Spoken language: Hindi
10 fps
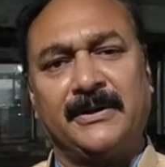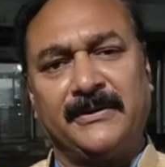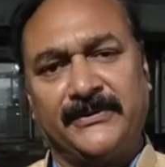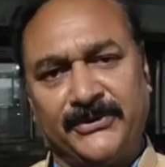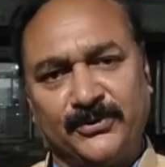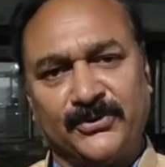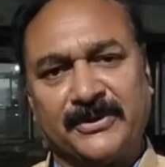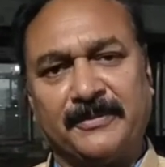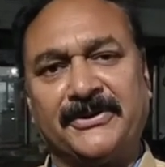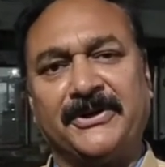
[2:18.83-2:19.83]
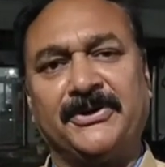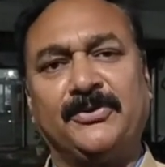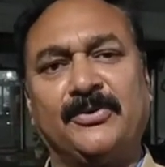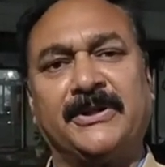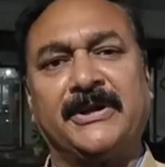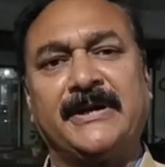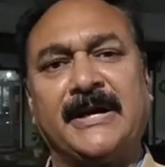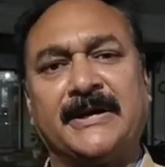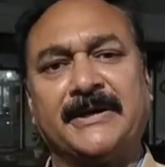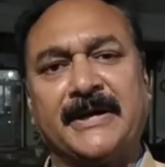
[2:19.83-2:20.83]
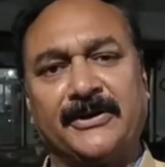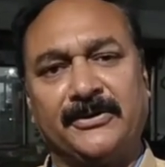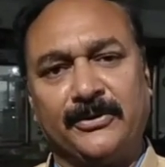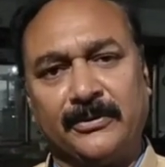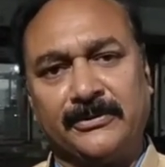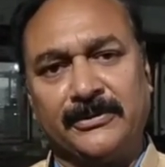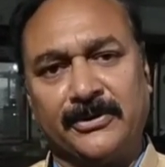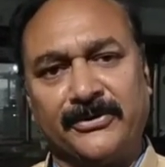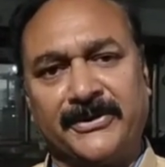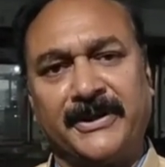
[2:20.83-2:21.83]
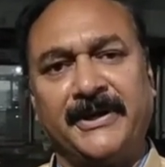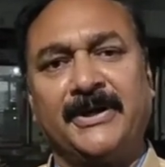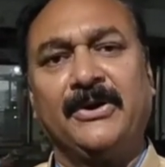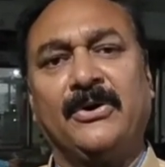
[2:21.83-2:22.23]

इस चीज़ को समझने की ज़रूरत है यहाँ के क्या ज़रूरतें हैं